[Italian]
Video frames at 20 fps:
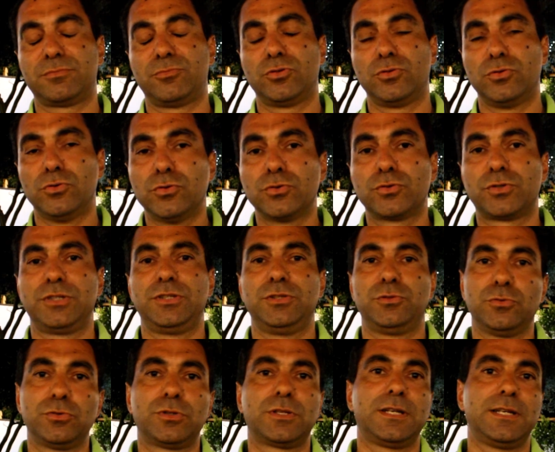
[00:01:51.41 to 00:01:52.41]
Molluso e di
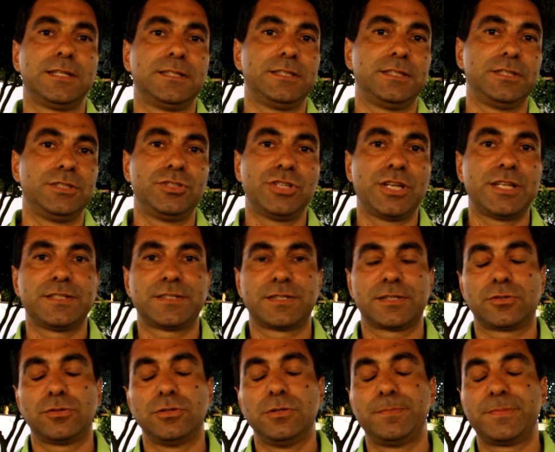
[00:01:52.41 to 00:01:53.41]
tutta la dirigenza
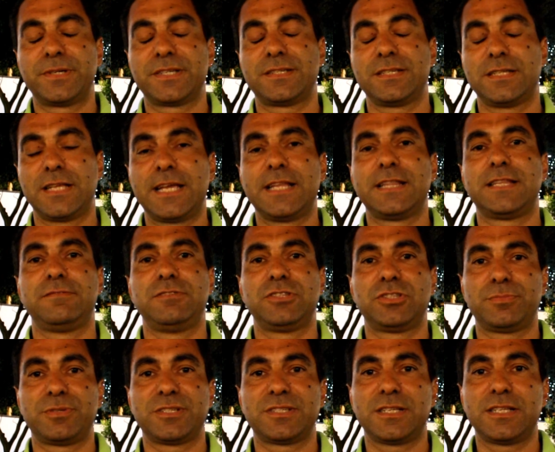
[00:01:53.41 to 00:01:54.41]
con il presidente, il
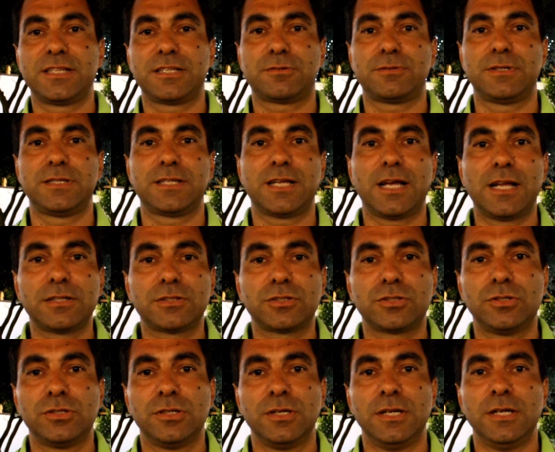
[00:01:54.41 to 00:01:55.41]
vicepresidente e
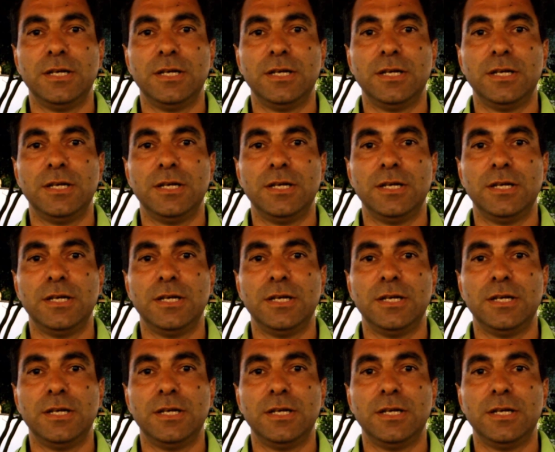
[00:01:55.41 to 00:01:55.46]
quant'altro,